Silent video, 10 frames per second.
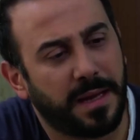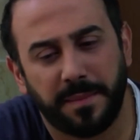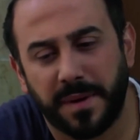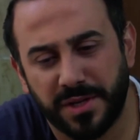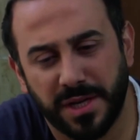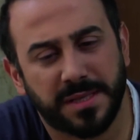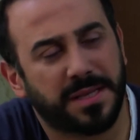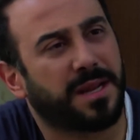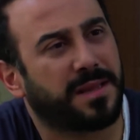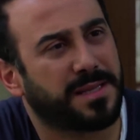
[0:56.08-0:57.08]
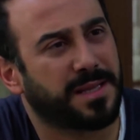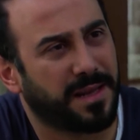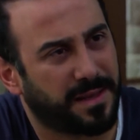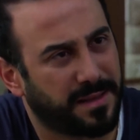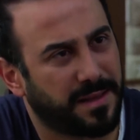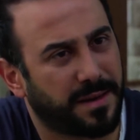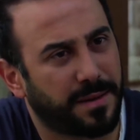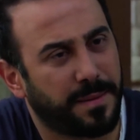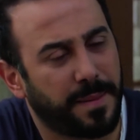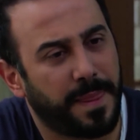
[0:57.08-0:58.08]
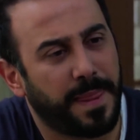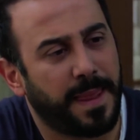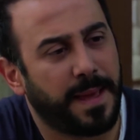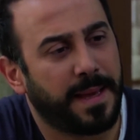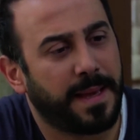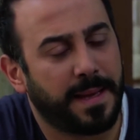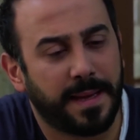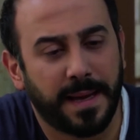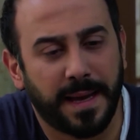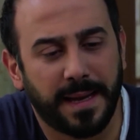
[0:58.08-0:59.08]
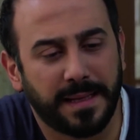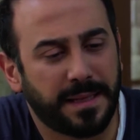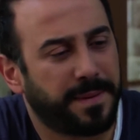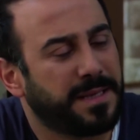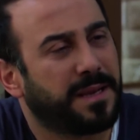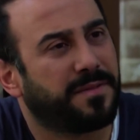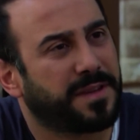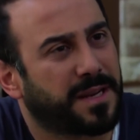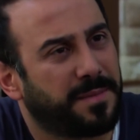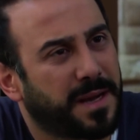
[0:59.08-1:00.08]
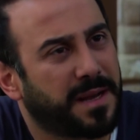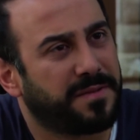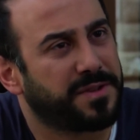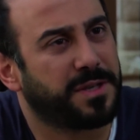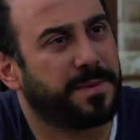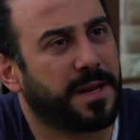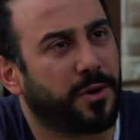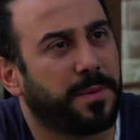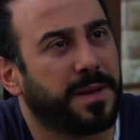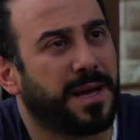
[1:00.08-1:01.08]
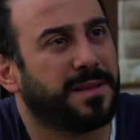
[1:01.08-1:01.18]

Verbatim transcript: لما رجعت صارت تسأل كثير هلا انت بهديك الفتره ما كان في شيء بينك وبين